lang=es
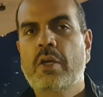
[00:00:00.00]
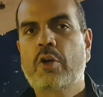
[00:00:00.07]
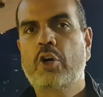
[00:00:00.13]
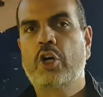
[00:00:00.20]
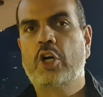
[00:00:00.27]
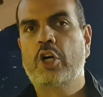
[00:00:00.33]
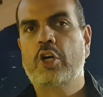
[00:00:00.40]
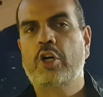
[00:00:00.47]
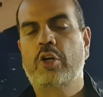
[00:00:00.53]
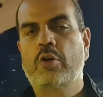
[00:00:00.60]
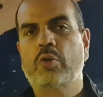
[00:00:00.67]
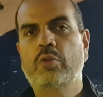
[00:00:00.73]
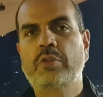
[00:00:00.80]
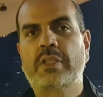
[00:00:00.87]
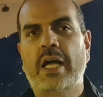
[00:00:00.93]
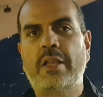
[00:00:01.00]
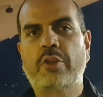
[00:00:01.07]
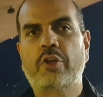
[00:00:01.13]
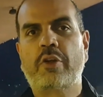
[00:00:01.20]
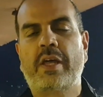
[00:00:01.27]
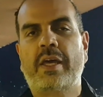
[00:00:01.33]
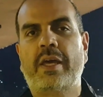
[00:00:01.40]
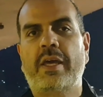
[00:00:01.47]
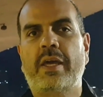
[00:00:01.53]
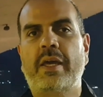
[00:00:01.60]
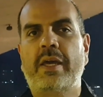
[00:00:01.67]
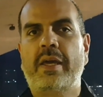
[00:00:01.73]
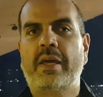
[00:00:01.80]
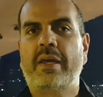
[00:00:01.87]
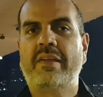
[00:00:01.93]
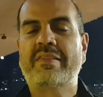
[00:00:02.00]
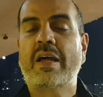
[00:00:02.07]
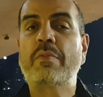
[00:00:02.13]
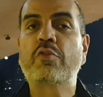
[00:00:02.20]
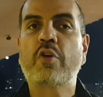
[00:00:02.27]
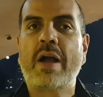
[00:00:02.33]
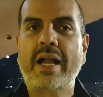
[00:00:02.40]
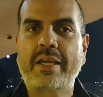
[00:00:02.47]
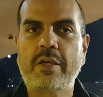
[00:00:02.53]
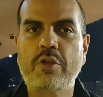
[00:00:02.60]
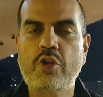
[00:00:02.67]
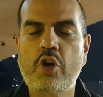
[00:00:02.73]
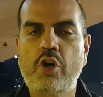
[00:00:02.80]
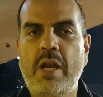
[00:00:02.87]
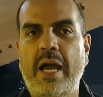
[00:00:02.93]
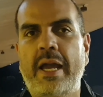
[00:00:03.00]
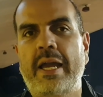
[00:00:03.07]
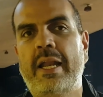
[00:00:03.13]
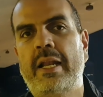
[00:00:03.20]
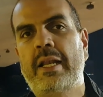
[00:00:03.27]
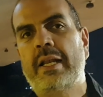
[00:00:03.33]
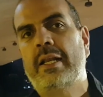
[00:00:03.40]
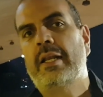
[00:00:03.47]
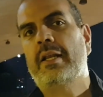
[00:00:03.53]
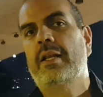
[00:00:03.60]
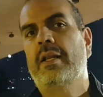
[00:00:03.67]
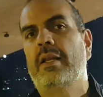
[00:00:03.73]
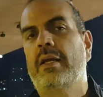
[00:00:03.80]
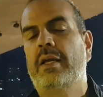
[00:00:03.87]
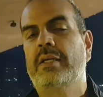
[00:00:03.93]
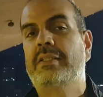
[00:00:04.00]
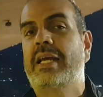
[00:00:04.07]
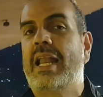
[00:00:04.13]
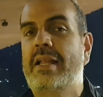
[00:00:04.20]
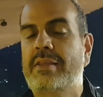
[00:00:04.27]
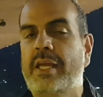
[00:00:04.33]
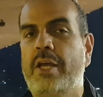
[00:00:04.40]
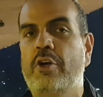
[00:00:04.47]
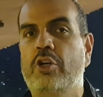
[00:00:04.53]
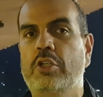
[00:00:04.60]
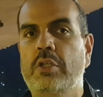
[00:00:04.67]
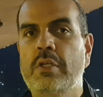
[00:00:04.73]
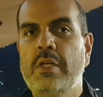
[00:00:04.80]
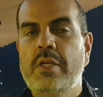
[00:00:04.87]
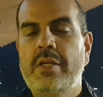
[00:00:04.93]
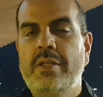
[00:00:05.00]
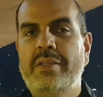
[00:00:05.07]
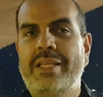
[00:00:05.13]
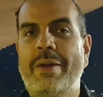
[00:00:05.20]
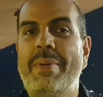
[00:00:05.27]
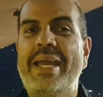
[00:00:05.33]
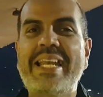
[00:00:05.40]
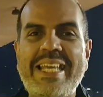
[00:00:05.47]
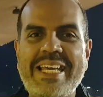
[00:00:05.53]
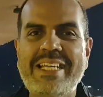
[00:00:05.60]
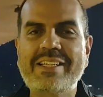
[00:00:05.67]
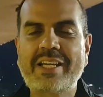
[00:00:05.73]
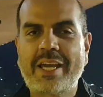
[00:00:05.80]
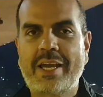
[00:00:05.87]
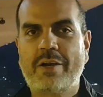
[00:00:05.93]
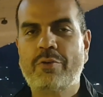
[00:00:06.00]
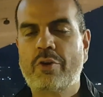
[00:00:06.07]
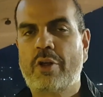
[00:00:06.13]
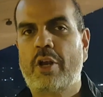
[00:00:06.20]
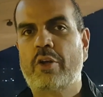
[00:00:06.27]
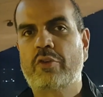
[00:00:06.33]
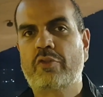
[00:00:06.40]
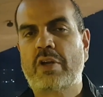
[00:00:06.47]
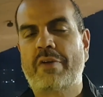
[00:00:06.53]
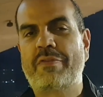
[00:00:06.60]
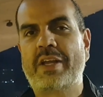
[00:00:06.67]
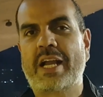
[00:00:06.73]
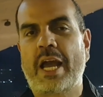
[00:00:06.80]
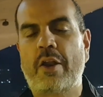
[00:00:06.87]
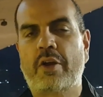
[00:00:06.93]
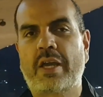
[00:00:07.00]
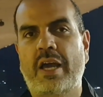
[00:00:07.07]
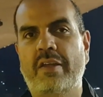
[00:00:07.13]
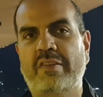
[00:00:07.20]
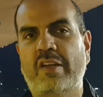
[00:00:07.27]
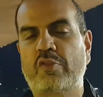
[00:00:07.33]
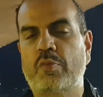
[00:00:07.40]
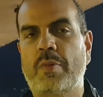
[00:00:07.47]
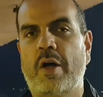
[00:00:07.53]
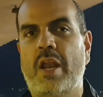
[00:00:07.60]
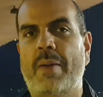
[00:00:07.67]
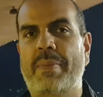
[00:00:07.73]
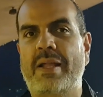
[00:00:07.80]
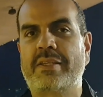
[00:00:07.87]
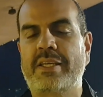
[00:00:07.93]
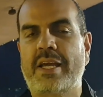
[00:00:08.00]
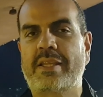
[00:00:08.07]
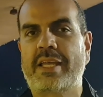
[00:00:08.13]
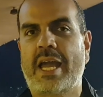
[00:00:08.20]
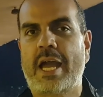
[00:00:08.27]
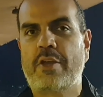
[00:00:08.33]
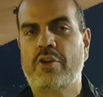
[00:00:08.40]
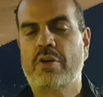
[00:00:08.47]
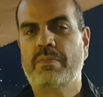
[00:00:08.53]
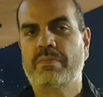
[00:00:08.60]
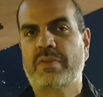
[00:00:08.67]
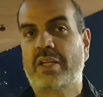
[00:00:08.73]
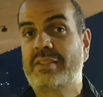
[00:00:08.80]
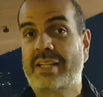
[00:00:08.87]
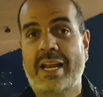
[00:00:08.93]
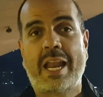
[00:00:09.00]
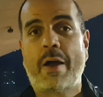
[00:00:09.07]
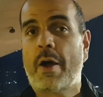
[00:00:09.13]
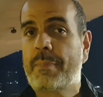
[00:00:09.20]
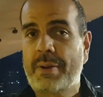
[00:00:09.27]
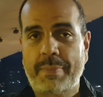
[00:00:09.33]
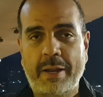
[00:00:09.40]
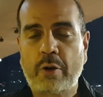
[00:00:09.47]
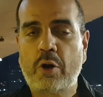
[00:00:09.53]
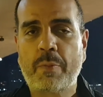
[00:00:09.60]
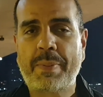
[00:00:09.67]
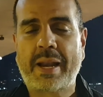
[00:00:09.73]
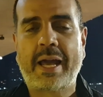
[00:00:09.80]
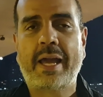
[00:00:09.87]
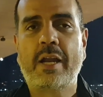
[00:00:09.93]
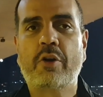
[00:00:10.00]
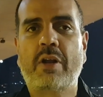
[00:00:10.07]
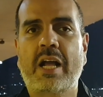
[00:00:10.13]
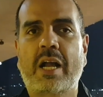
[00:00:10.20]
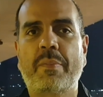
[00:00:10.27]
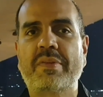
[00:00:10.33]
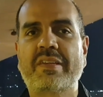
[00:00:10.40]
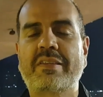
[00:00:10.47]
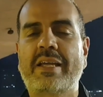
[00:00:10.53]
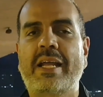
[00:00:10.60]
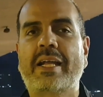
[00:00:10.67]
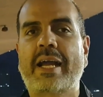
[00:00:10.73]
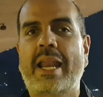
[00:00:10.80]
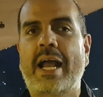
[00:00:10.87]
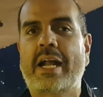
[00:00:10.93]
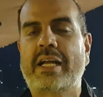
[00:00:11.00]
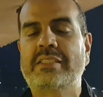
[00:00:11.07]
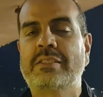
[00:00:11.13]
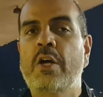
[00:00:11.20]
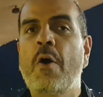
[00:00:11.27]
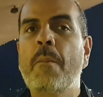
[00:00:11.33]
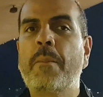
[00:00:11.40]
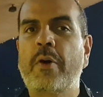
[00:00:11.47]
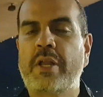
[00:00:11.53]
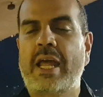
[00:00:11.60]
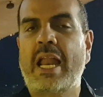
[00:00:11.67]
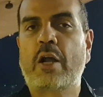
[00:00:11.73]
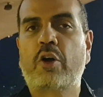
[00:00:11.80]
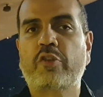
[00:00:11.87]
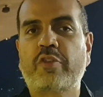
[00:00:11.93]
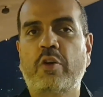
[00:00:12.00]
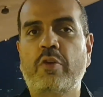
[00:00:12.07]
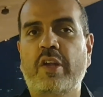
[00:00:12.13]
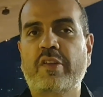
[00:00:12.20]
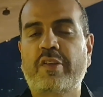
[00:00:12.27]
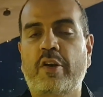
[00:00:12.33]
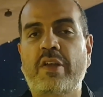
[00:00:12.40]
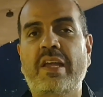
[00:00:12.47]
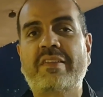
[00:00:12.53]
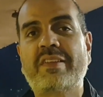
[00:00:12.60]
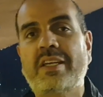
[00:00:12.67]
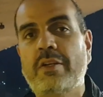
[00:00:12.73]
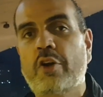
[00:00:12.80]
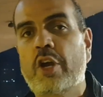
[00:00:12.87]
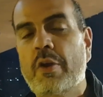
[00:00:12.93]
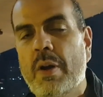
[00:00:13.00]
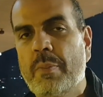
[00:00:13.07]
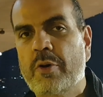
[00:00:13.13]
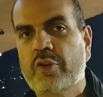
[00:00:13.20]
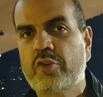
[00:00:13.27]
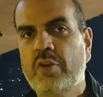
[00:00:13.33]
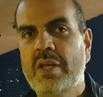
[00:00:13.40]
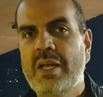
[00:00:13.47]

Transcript: con un tanto de eh, Samson Aquinyola, el eh, delantero de Benin, que es uno de los africanos que se ha sumado a la plantilla este año. Se estrenaba el primer gol para él con la camiseta del Caracas, ponía las cosas 1-0 y así nos íbamos